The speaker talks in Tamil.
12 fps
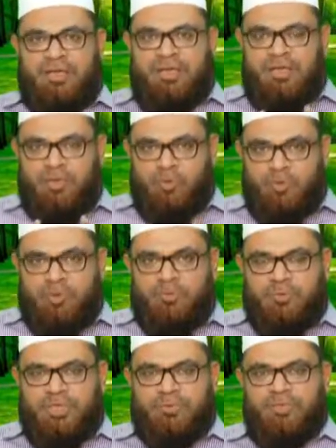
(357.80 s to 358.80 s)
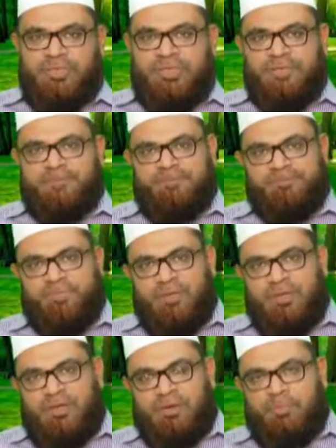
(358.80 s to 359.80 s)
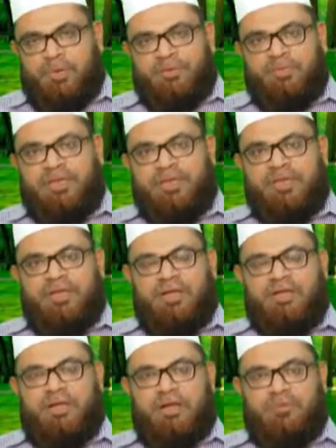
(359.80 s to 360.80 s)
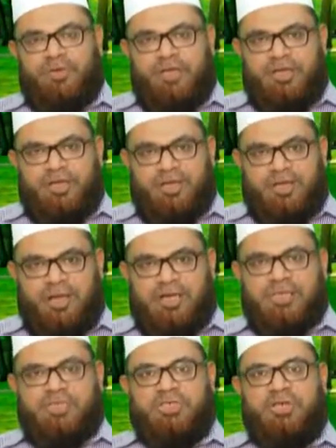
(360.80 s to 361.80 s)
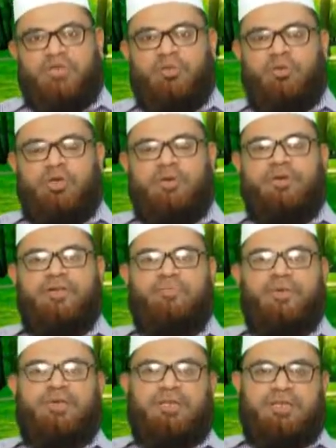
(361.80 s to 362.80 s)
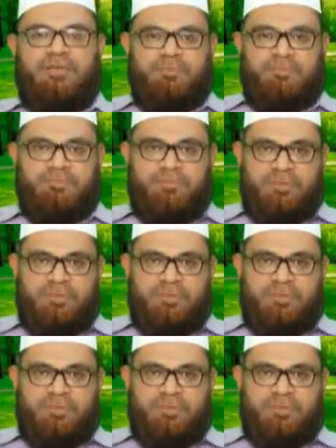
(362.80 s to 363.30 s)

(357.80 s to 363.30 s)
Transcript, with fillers: இன உறவு என்பது மறுமையிலே அல்லாஹுடைய அரிசில் தொங்க விடப்பட்டிருக்கும்